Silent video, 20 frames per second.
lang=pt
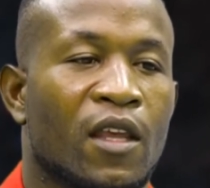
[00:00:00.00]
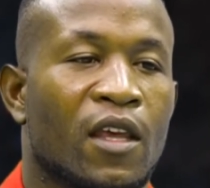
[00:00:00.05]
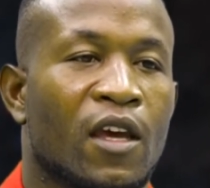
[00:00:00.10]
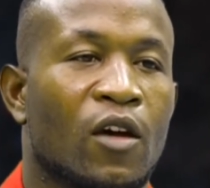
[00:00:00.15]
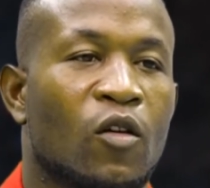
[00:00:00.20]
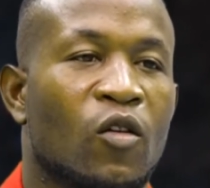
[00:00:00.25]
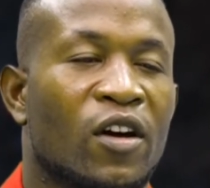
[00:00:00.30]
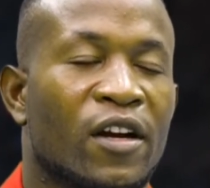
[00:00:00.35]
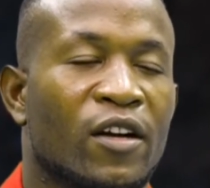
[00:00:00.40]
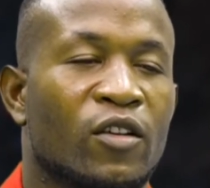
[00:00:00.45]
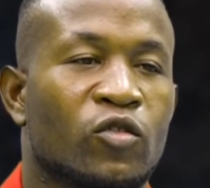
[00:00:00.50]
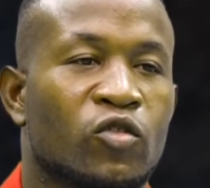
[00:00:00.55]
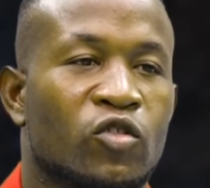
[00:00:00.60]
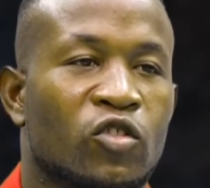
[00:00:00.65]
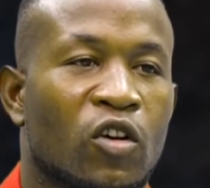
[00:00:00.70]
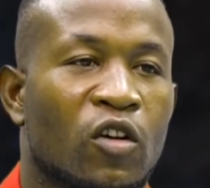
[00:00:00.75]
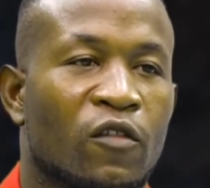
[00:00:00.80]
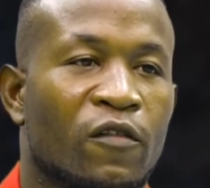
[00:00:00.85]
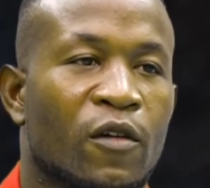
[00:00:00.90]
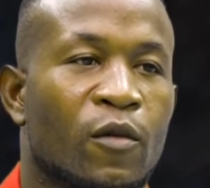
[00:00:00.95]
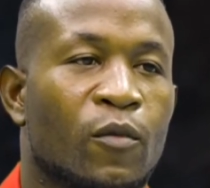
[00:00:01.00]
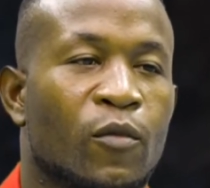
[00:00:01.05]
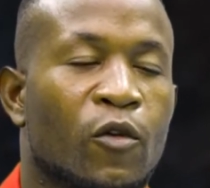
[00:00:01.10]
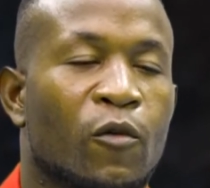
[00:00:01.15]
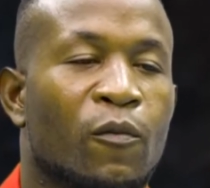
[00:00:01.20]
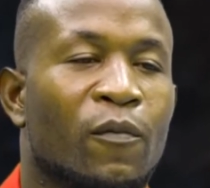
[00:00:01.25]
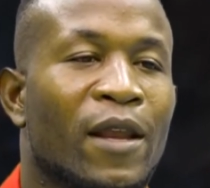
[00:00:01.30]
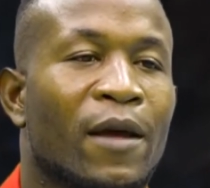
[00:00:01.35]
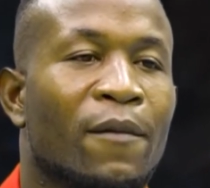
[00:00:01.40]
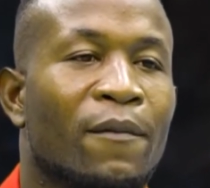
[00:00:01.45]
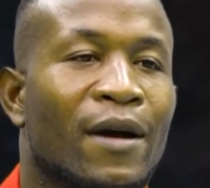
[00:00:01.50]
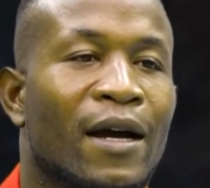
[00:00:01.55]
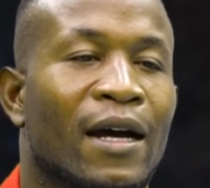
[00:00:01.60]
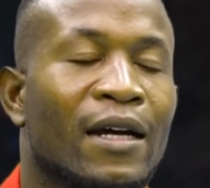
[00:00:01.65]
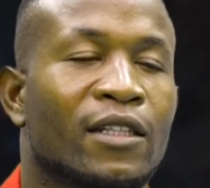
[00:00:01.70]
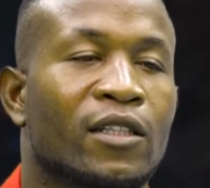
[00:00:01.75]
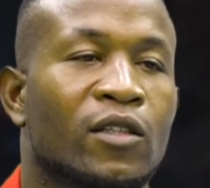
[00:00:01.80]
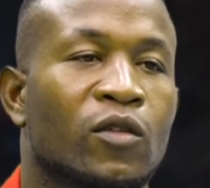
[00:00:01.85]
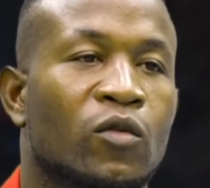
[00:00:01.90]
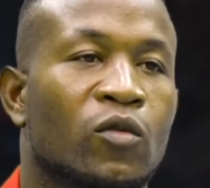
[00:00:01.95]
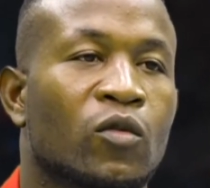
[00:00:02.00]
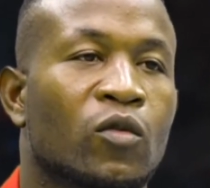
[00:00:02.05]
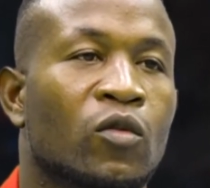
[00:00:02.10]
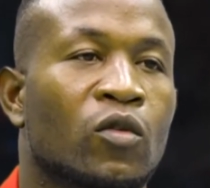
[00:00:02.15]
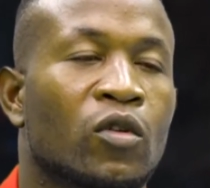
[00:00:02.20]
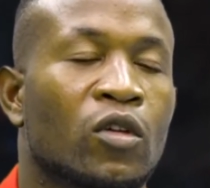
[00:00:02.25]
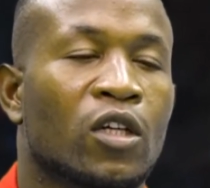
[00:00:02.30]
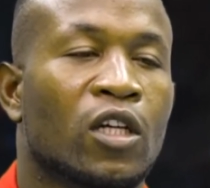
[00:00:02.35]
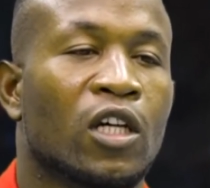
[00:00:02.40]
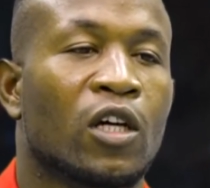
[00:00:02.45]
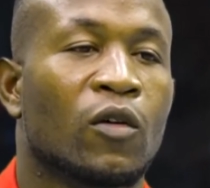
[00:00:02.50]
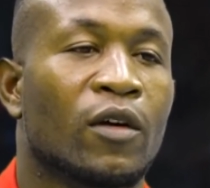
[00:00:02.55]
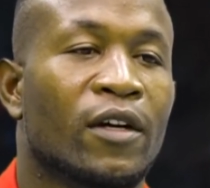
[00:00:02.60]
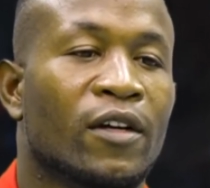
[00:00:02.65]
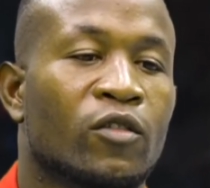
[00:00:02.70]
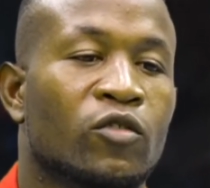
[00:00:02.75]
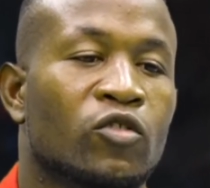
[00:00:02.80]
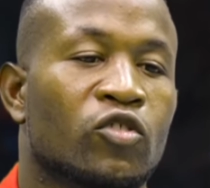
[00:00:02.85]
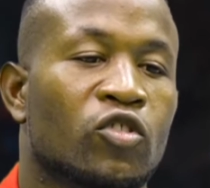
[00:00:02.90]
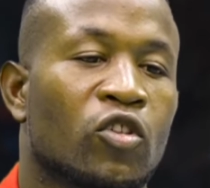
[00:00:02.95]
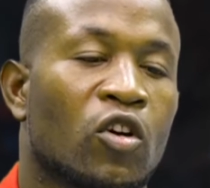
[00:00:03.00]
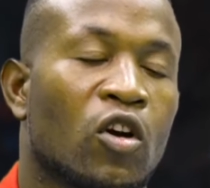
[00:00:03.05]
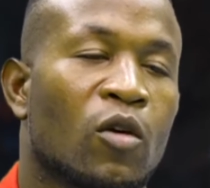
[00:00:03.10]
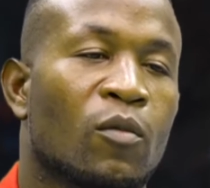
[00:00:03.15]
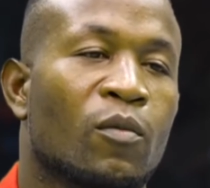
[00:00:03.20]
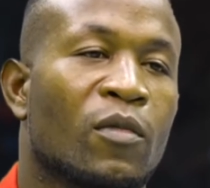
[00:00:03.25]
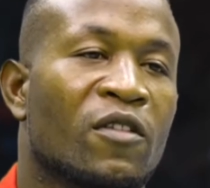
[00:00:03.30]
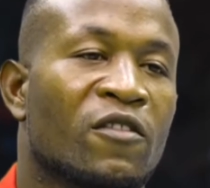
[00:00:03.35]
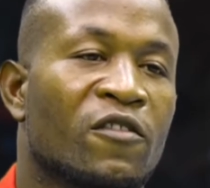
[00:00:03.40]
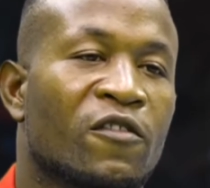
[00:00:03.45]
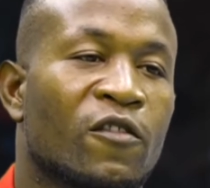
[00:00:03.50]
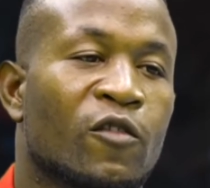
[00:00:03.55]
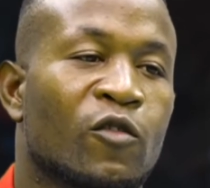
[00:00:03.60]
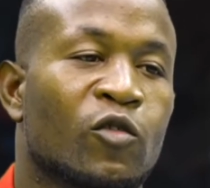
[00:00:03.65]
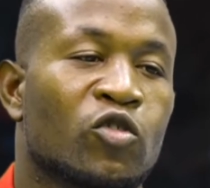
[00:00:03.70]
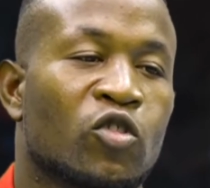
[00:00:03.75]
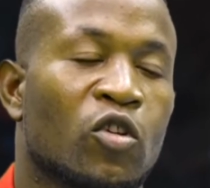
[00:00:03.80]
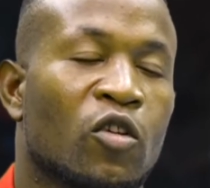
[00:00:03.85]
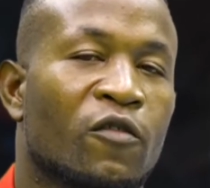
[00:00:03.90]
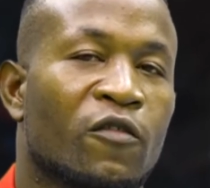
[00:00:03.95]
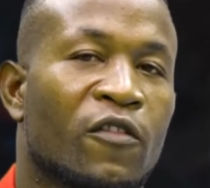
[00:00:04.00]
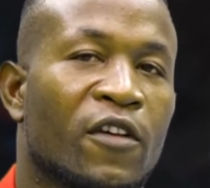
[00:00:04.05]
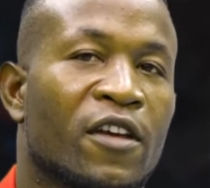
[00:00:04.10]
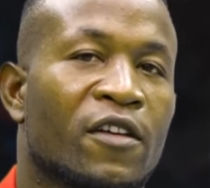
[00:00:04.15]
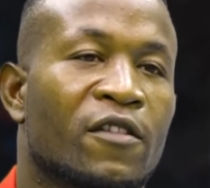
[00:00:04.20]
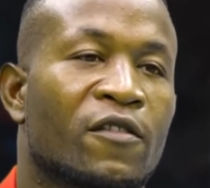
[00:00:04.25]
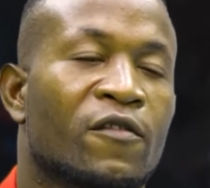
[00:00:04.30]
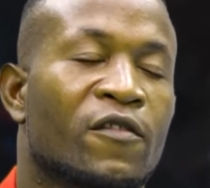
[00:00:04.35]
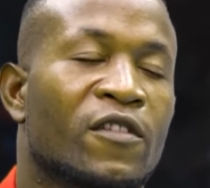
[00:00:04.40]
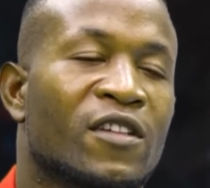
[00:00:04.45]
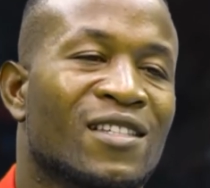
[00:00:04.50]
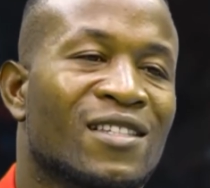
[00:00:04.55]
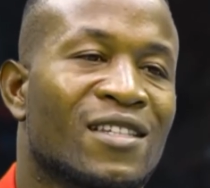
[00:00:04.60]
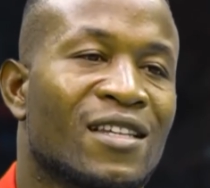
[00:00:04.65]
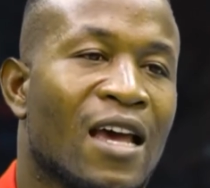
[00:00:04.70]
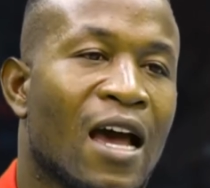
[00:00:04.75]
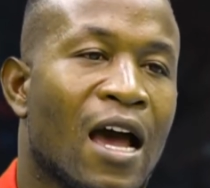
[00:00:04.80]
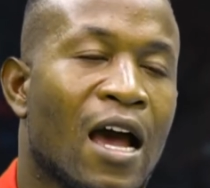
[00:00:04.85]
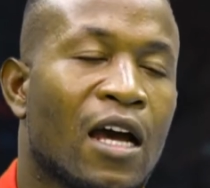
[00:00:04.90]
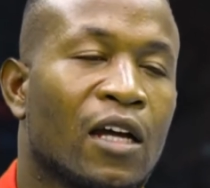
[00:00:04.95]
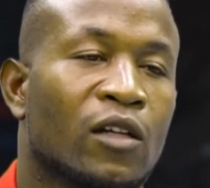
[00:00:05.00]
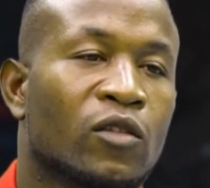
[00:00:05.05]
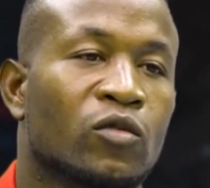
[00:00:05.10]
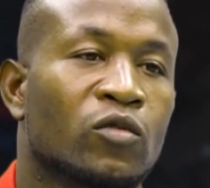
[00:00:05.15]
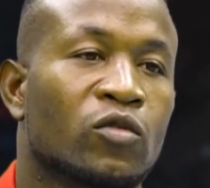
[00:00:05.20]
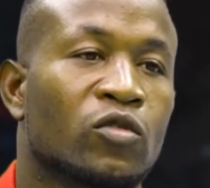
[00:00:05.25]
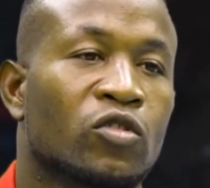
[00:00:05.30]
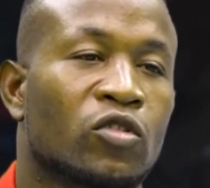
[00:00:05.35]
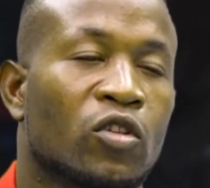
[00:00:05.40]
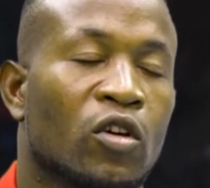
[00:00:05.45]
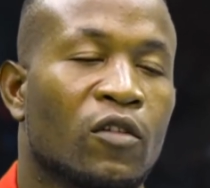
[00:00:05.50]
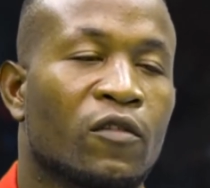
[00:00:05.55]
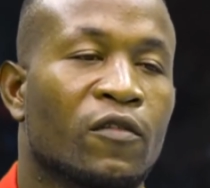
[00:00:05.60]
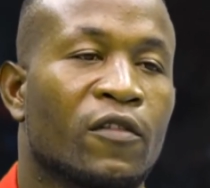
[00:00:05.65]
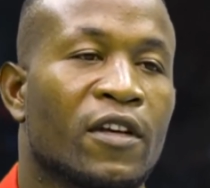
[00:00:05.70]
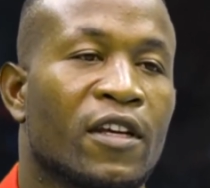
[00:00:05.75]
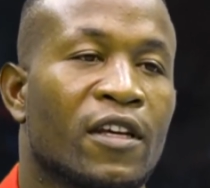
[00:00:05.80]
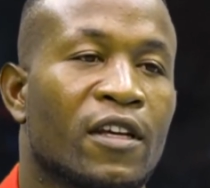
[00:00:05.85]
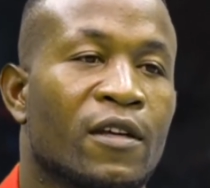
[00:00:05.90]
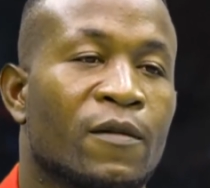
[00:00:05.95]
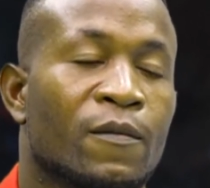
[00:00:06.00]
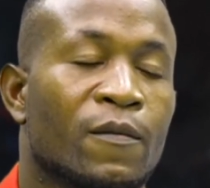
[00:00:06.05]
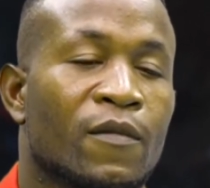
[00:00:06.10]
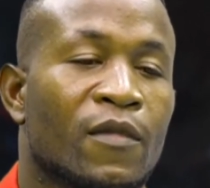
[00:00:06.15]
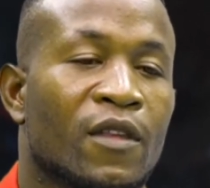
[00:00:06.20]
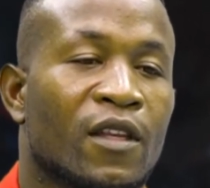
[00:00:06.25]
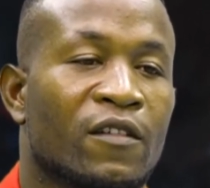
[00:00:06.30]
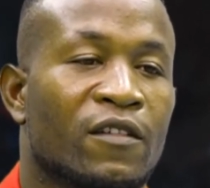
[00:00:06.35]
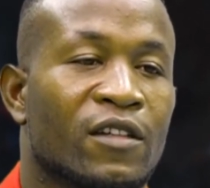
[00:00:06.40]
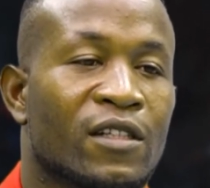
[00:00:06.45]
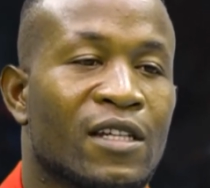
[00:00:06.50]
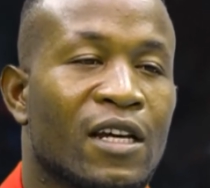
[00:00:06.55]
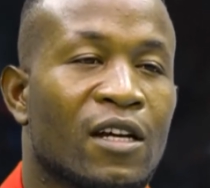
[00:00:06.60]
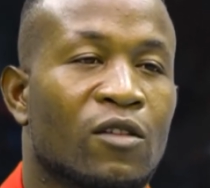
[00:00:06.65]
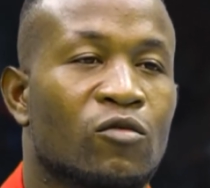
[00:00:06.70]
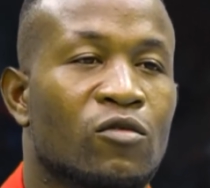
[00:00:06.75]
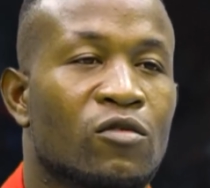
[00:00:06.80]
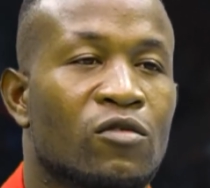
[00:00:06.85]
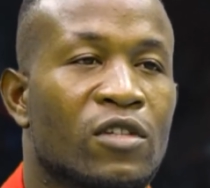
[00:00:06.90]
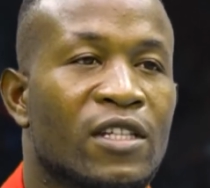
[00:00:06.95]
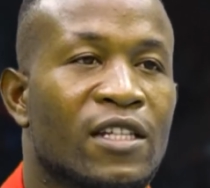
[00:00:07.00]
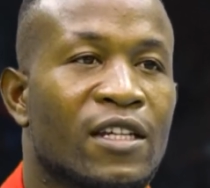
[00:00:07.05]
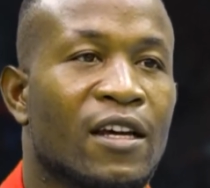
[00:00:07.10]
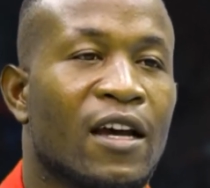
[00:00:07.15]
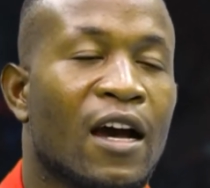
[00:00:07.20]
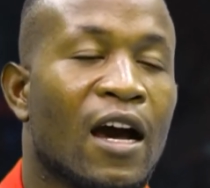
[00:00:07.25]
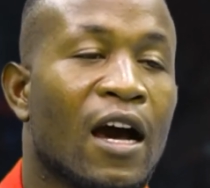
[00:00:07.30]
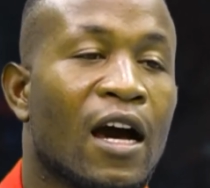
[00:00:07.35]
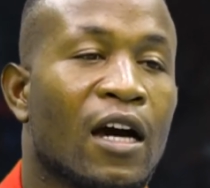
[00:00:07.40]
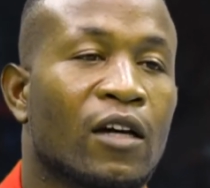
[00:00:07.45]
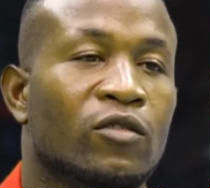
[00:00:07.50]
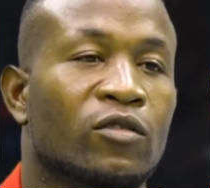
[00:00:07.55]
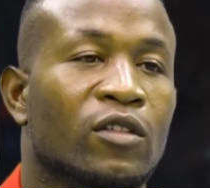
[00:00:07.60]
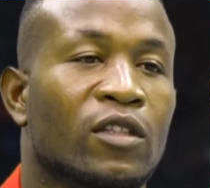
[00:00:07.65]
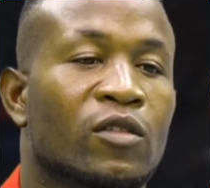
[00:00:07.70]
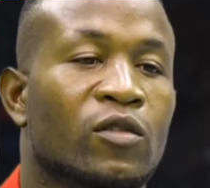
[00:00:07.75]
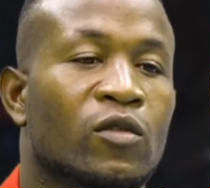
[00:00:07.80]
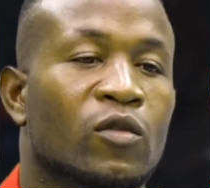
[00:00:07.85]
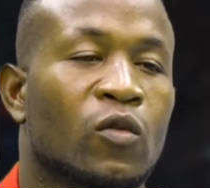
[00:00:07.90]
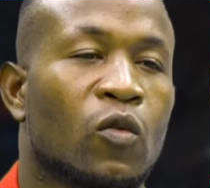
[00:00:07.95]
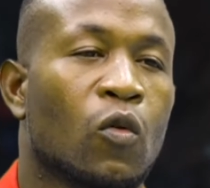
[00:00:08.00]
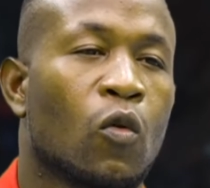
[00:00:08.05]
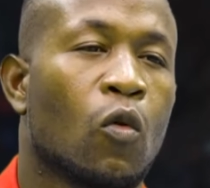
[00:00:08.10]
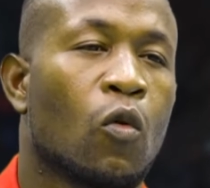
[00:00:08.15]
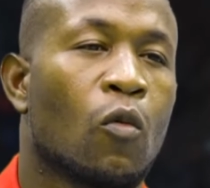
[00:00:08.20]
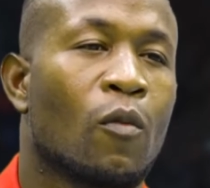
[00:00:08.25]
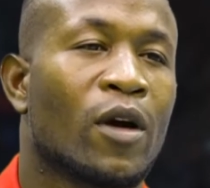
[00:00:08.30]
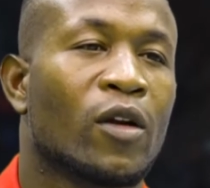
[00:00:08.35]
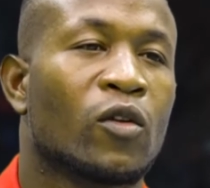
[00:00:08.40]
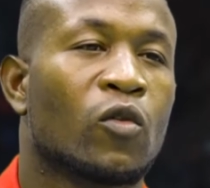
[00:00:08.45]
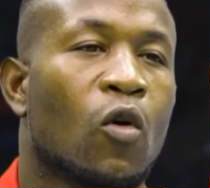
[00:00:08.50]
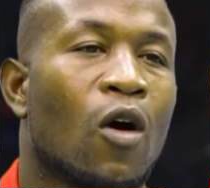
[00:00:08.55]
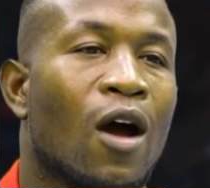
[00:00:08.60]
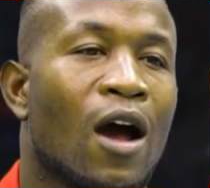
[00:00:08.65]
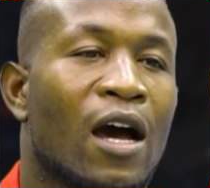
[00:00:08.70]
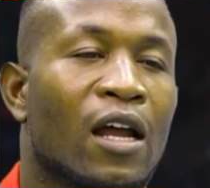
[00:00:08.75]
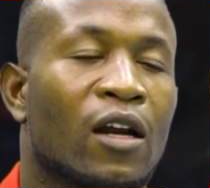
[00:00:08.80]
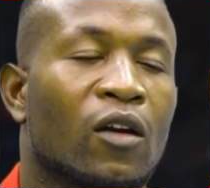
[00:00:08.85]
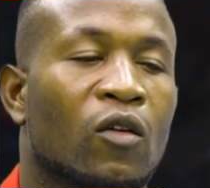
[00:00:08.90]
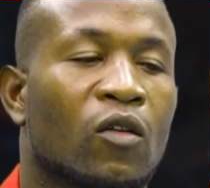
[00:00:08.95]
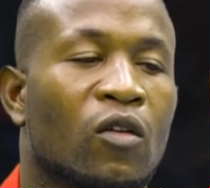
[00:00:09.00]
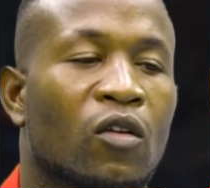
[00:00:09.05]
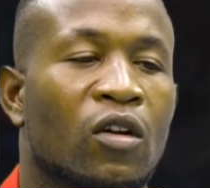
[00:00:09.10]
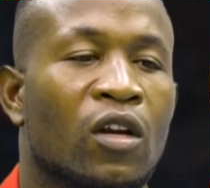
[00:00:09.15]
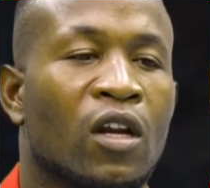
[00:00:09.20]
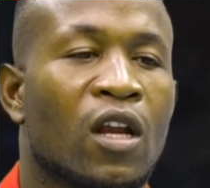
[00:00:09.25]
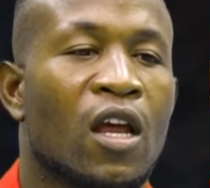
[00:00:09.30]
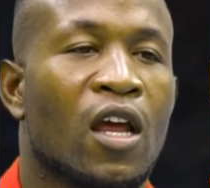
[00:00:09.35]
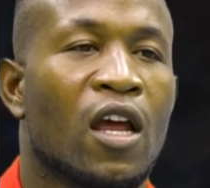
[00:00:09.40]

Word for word: eu era um jovem problemático, eu era um jovem, um jovem viciado, um jovem viciado no cigarro, na suruma, no álcool.